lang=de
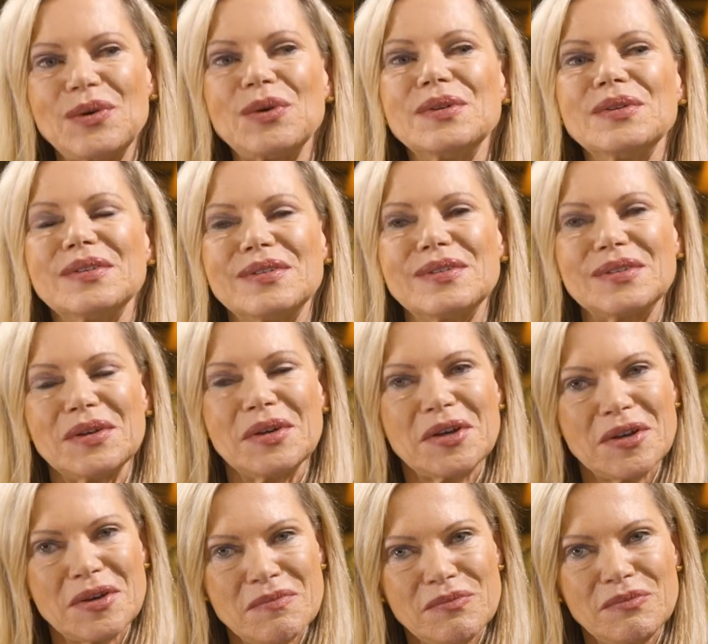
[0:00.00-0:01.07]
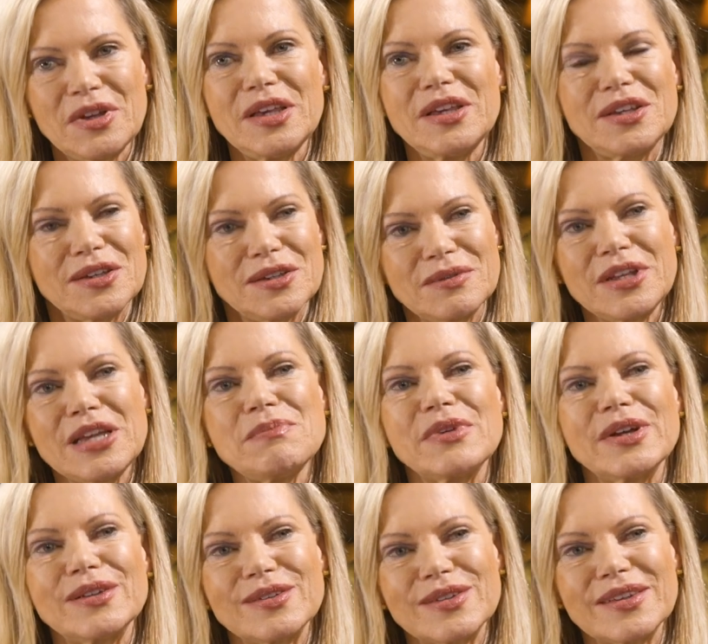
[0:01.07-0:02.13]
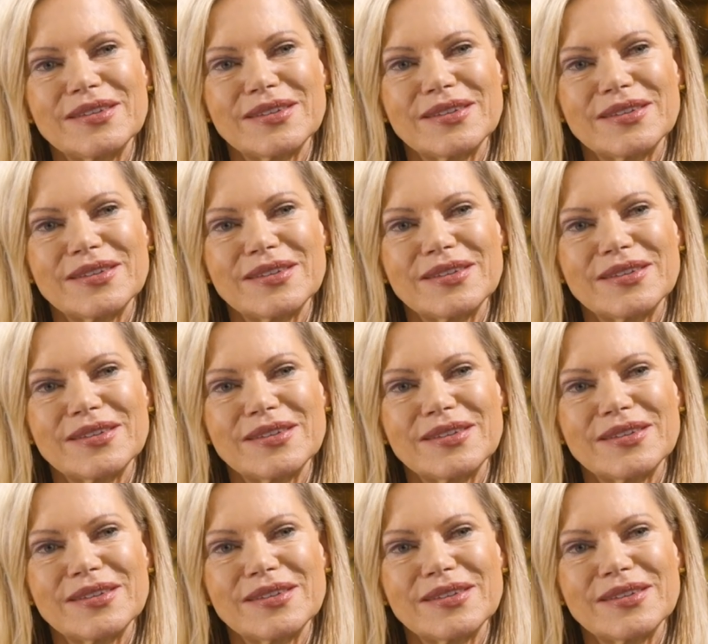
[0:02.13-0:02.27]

Und ähm, ich nehme jetzt